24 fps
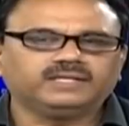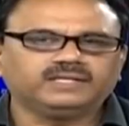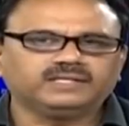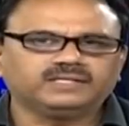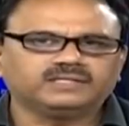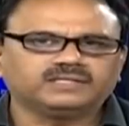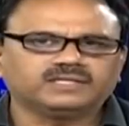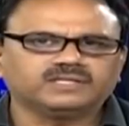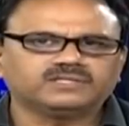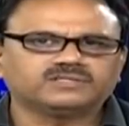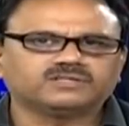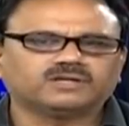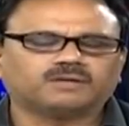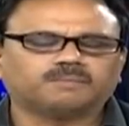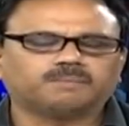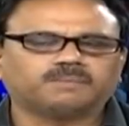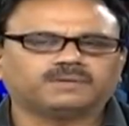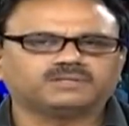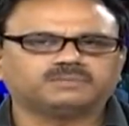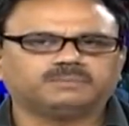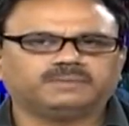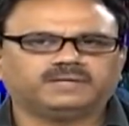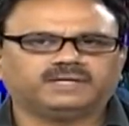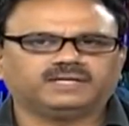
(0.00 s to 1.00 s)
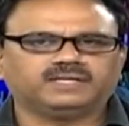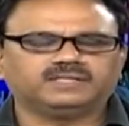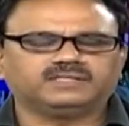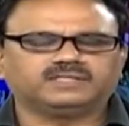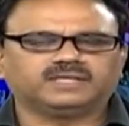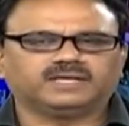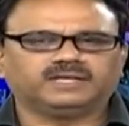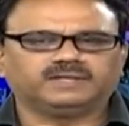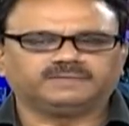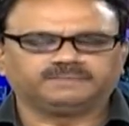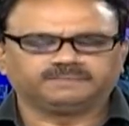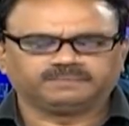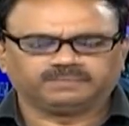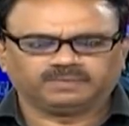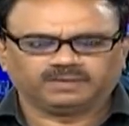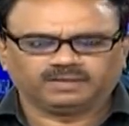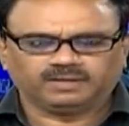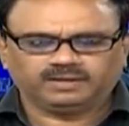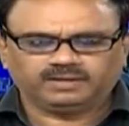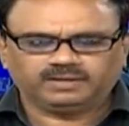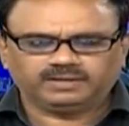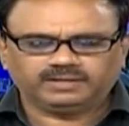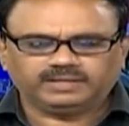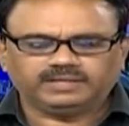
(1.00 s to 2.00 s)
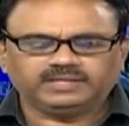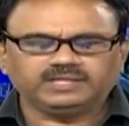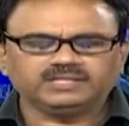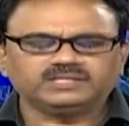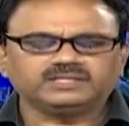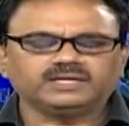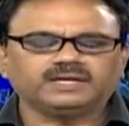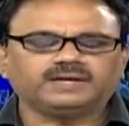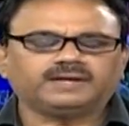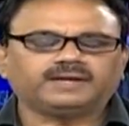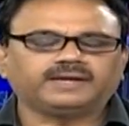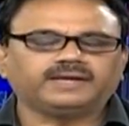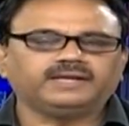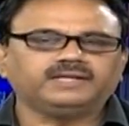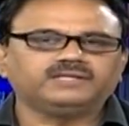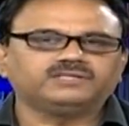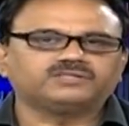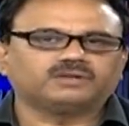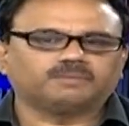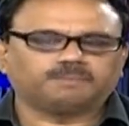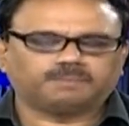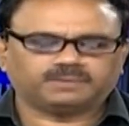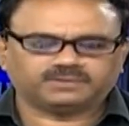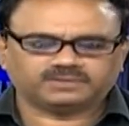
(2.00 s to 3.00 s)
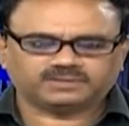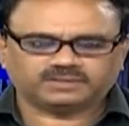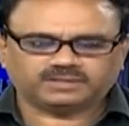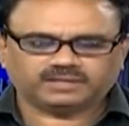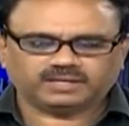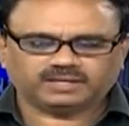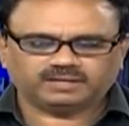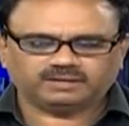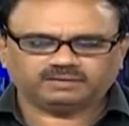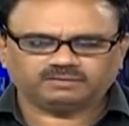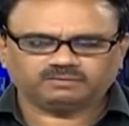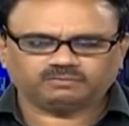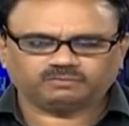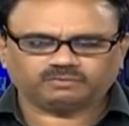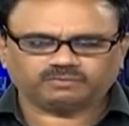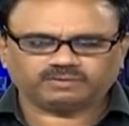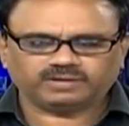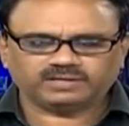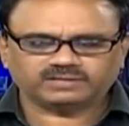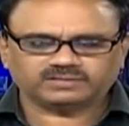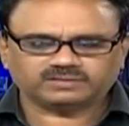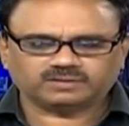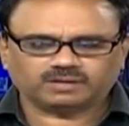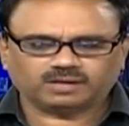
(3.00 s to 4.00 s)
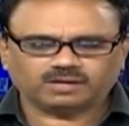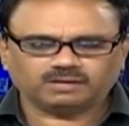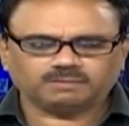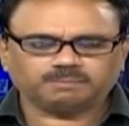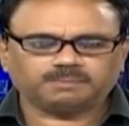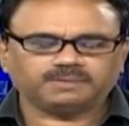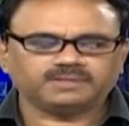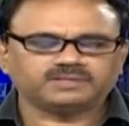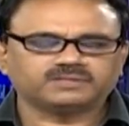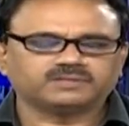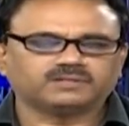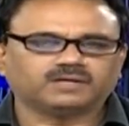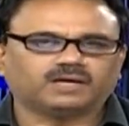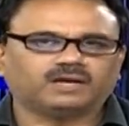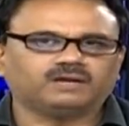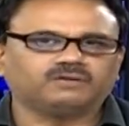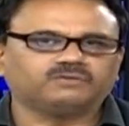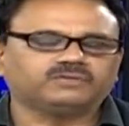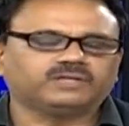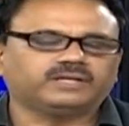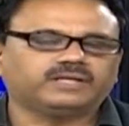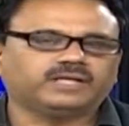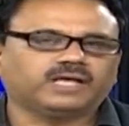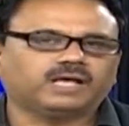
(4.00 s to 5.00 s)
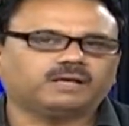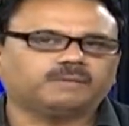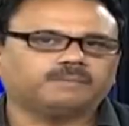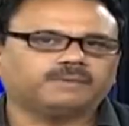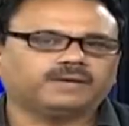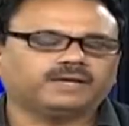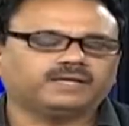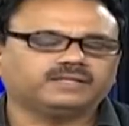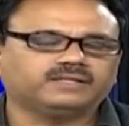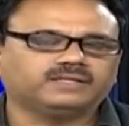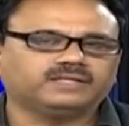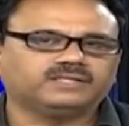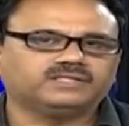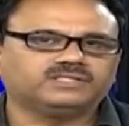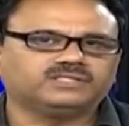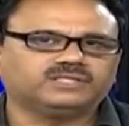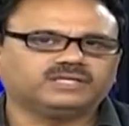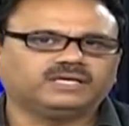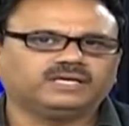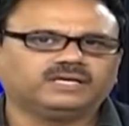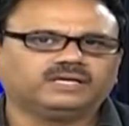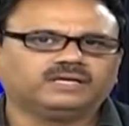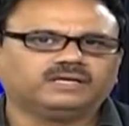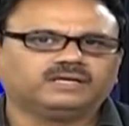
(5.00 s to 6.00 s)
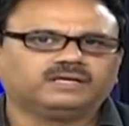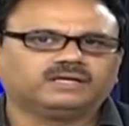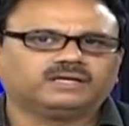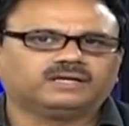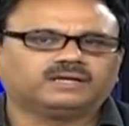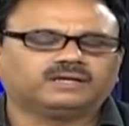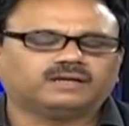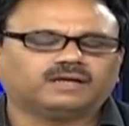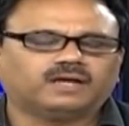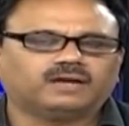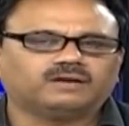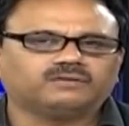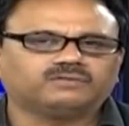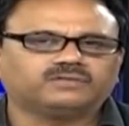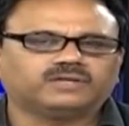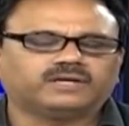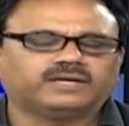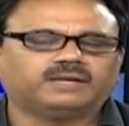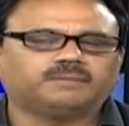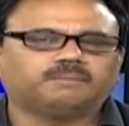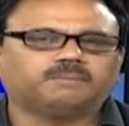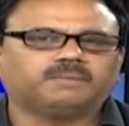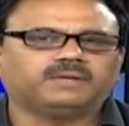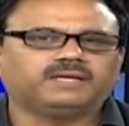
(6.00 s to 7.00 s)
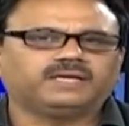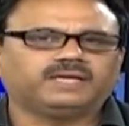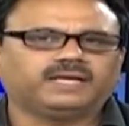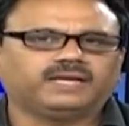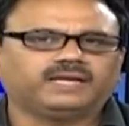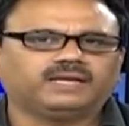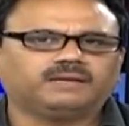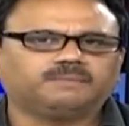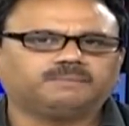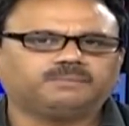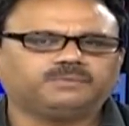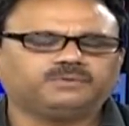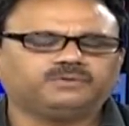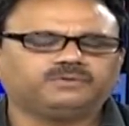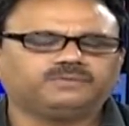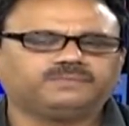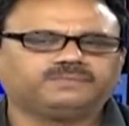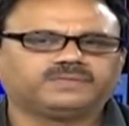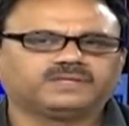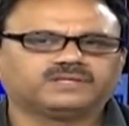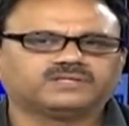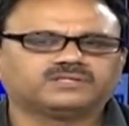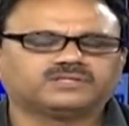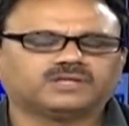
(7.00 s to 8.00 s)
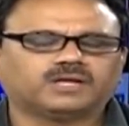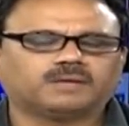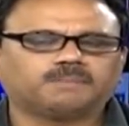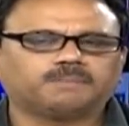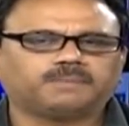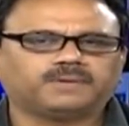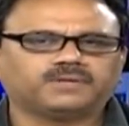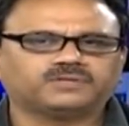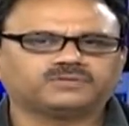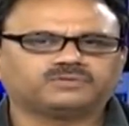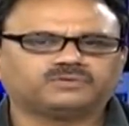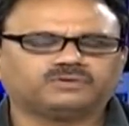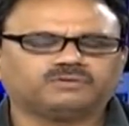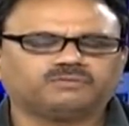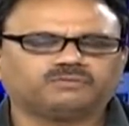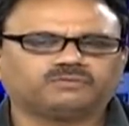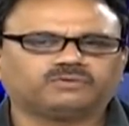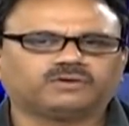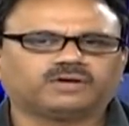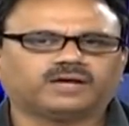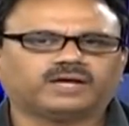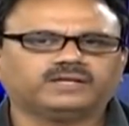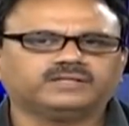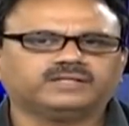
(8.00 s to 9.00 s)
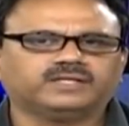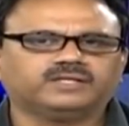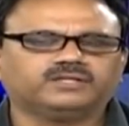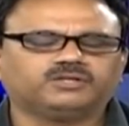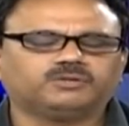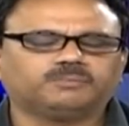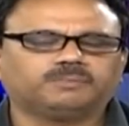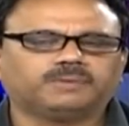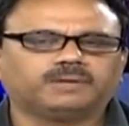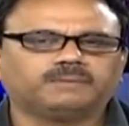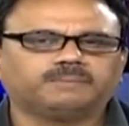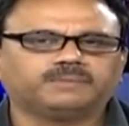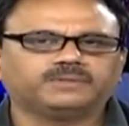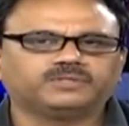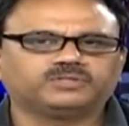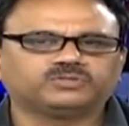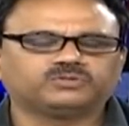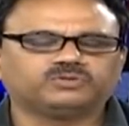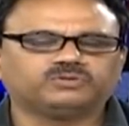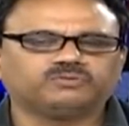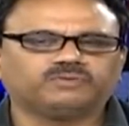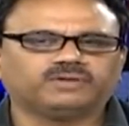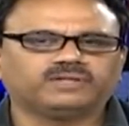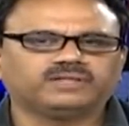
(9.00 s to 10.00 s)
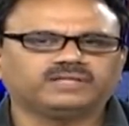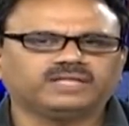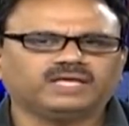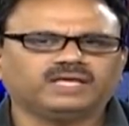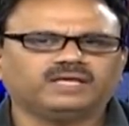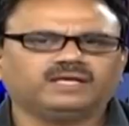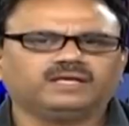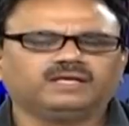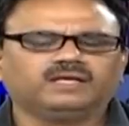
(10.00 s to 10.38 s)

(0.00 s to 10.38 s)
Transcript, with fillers: ఇనీషియల్ స్టాప్ లాస్ మెయింటైన్ చేయాలి ఇనీషియల్ ట్రైలింగ్ స్టాప్ లాస్ అంటే ఒకవేళ స్టాక్ ప్రైస్ నాలుగు వందల యాభై ఐదు నుంచి నాలుగు వందల డెబ్బైకి వెళ్ళినప్పుడు స్టాప్ లాస్ కూడా ఒక్కొక్క ఐదు ఐదు రూపాయలు పెంచుకుంటూ వెళ్తే